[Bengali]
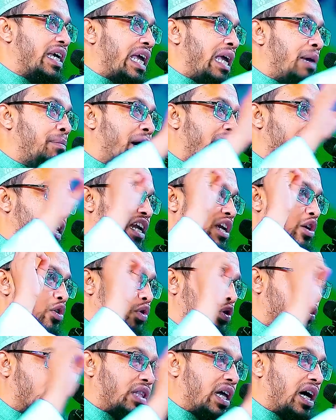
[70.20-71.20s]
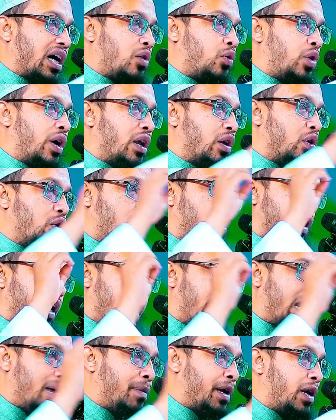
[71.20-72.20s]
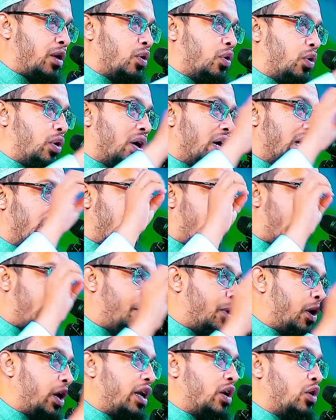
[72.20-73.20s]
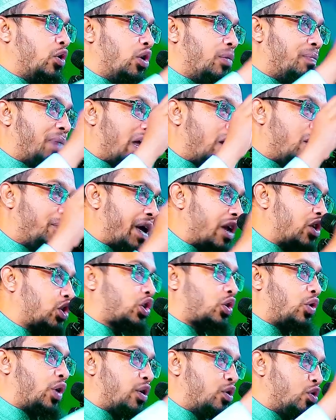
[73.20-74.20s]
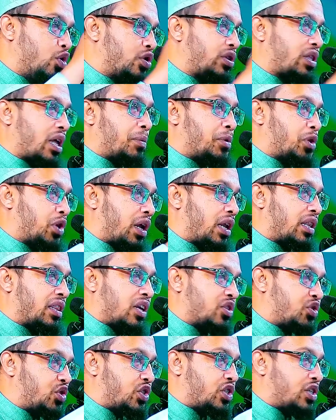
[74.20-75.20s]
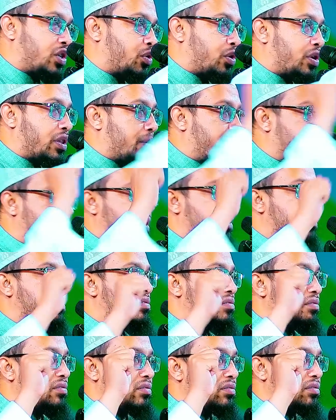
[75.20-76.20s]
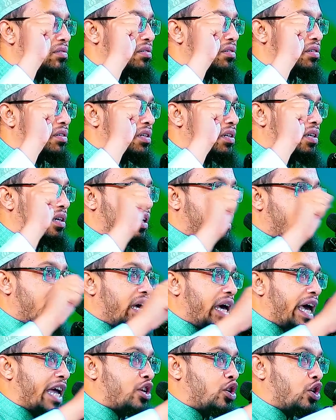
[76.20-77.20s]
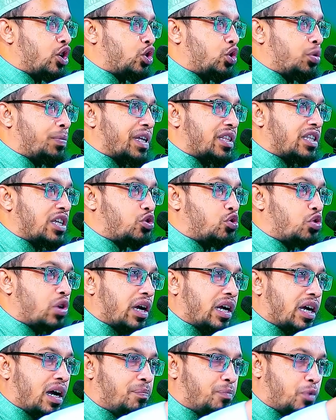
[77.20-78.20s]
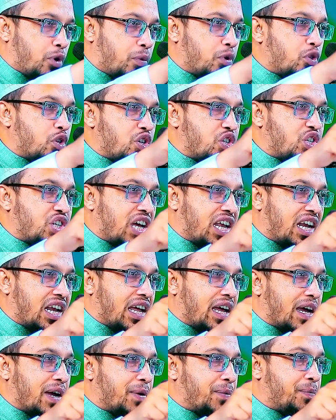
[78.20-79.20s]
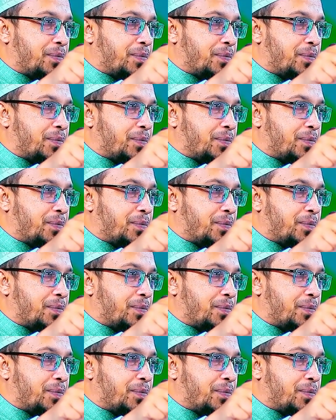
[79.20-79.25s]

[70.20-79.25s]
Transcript: ইমানের নূর তাকোয়ার নূর এলিমের নূর আমলের নূর ভালো মানুষ হওয়ার নূর তার ভিতরে আল্লাহ তালা সৃষ্টি করে দিবেন এই জন্য জুমার দিন সুরা কাপ পড়বো তো ইনশাআল্লাহ